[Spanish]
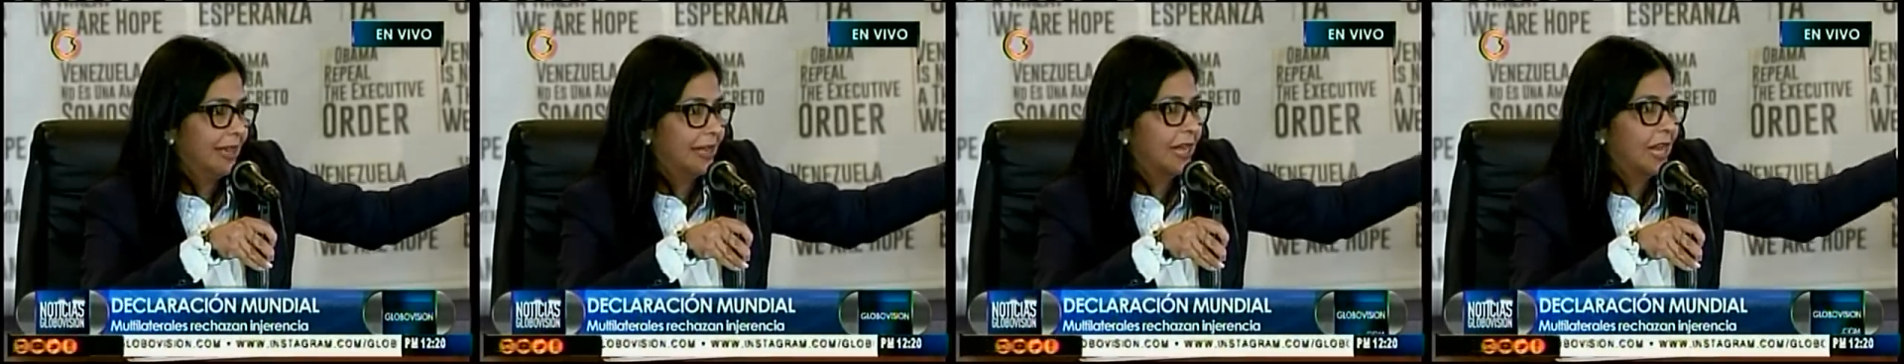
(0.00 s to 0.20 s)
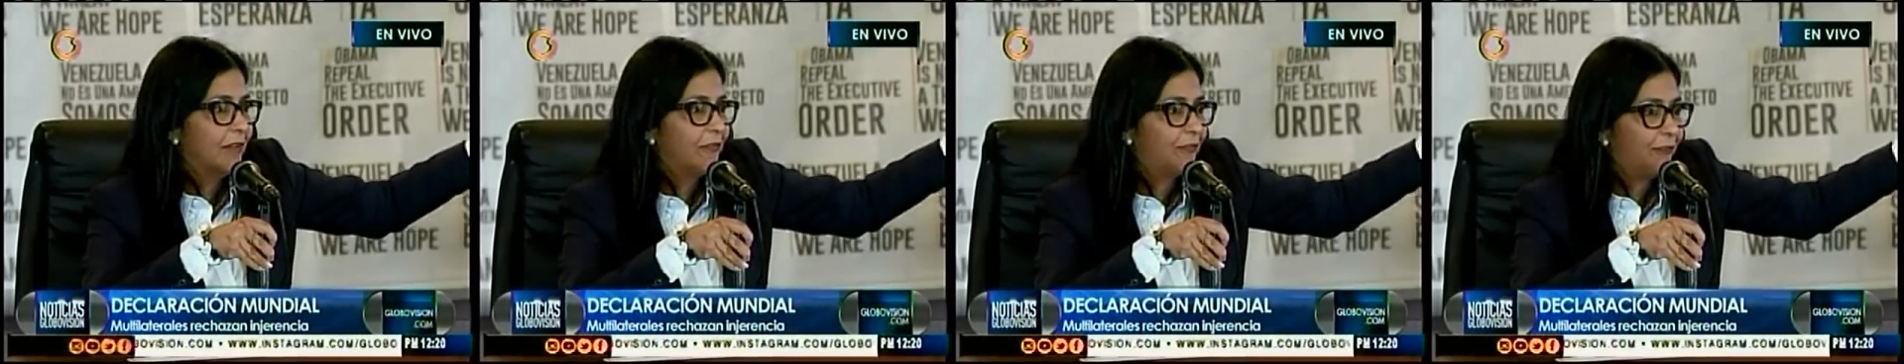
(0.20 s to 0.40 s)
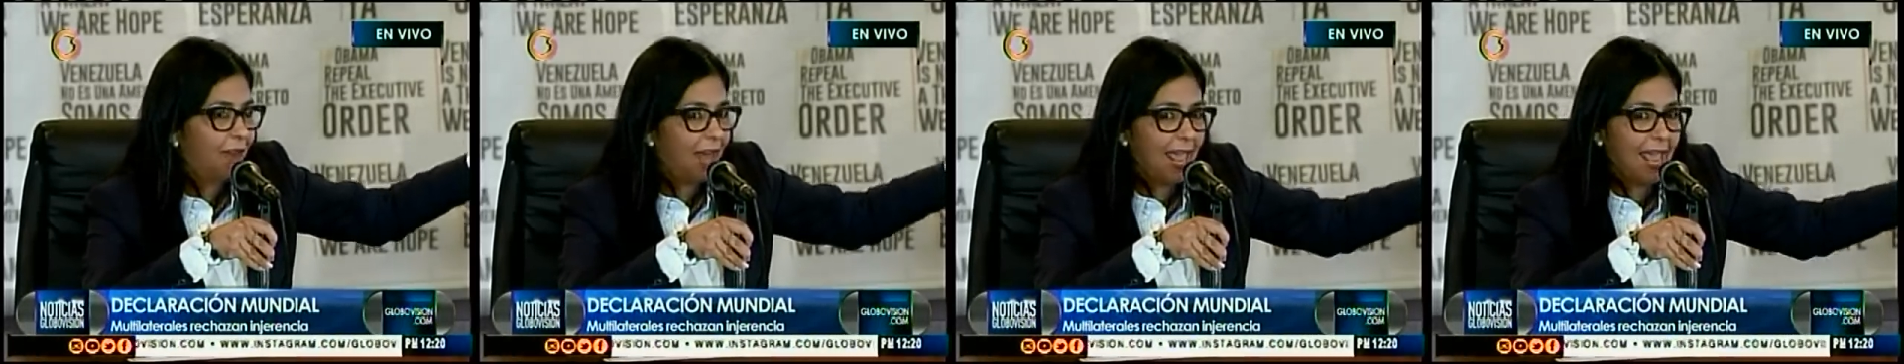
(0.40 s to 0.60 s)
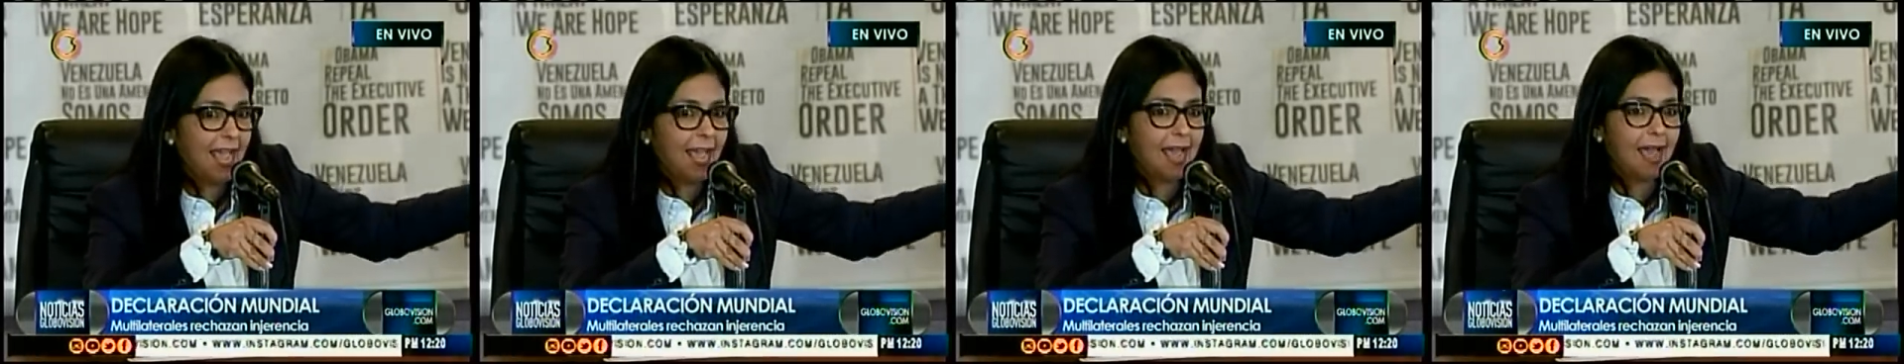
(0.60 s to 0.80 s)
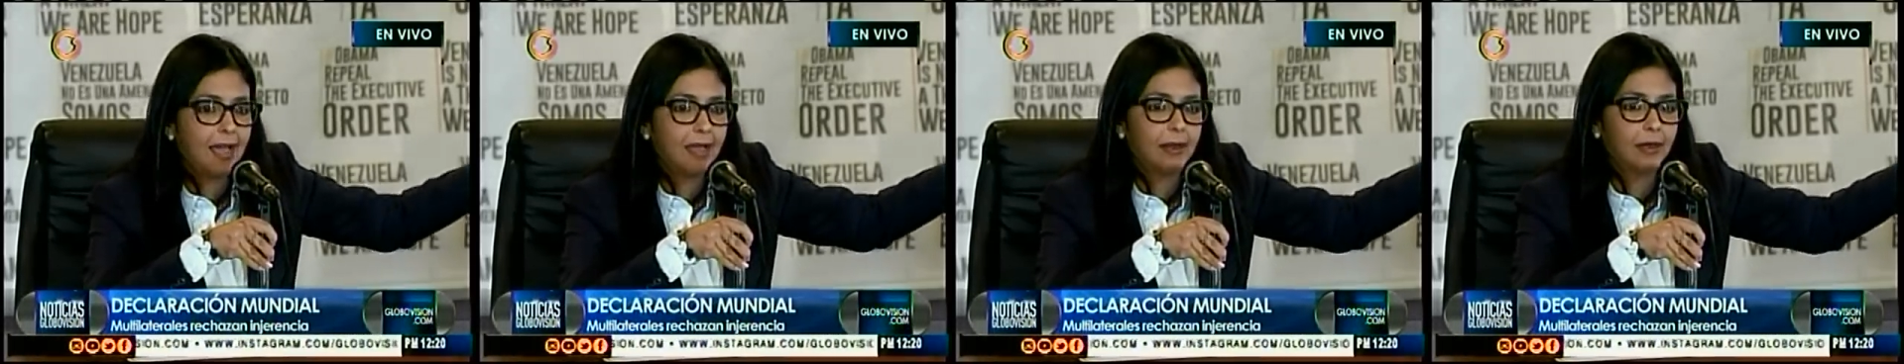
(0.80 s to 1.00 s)

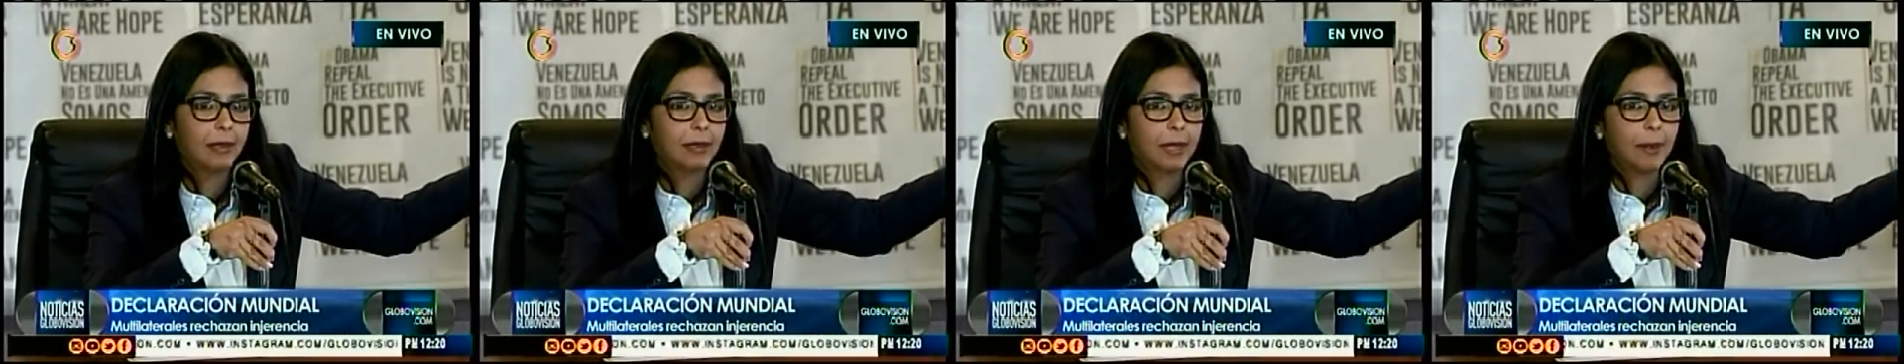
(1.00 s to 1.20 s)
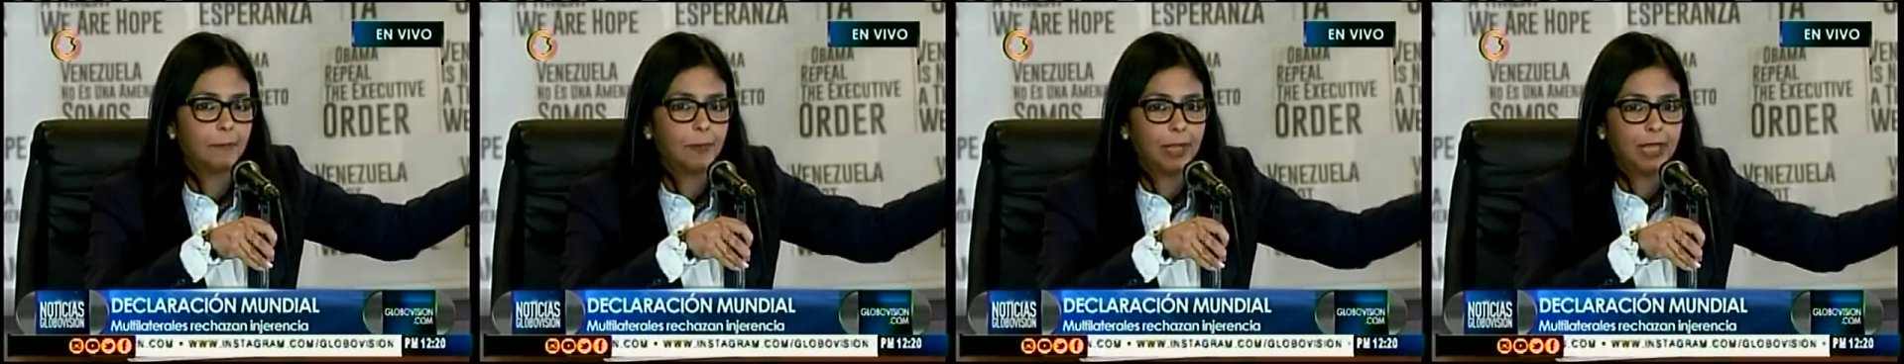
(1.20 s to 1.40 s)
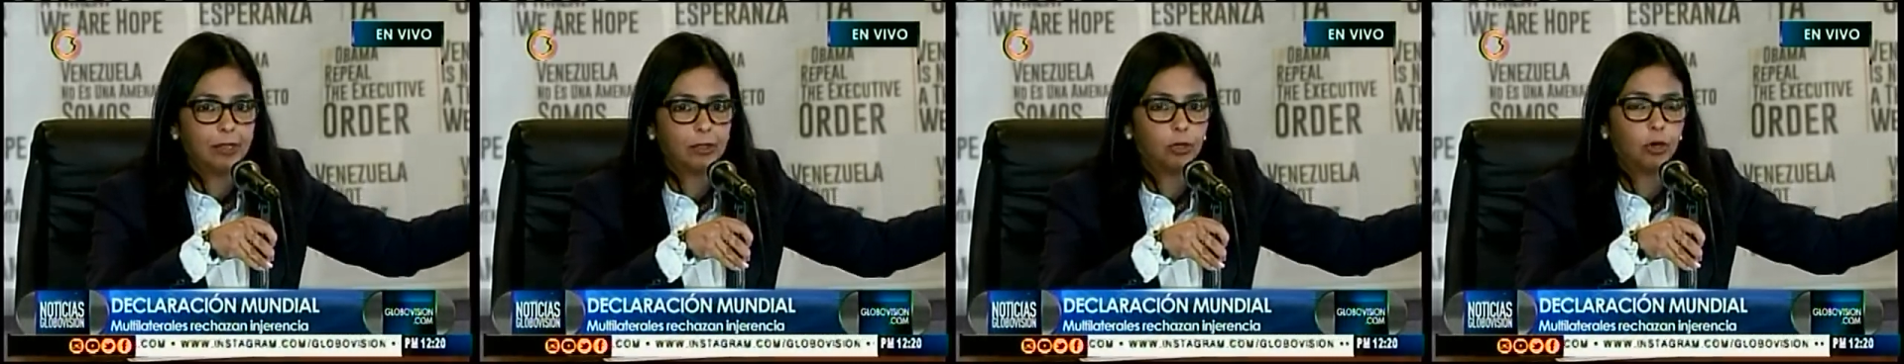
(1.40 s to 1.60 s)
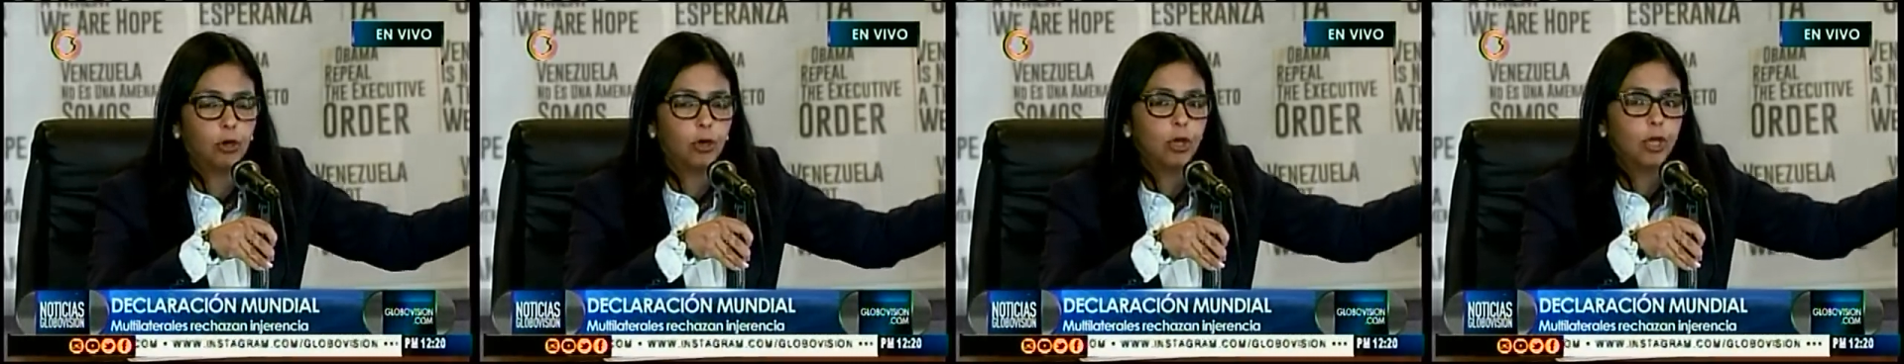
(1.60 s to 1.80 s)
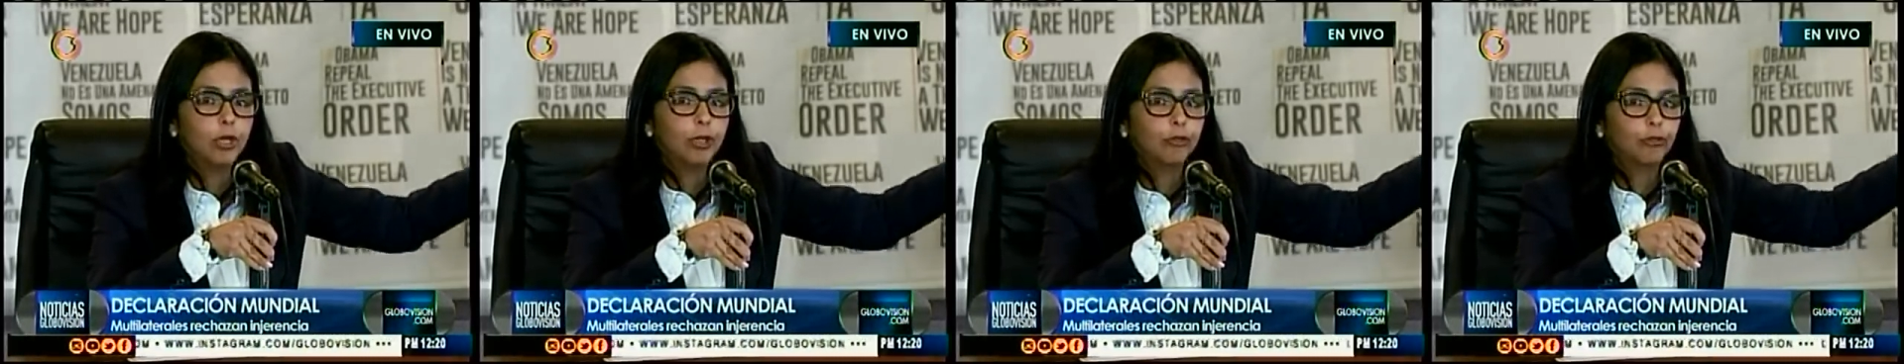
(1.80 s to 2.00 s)
refleja, repito,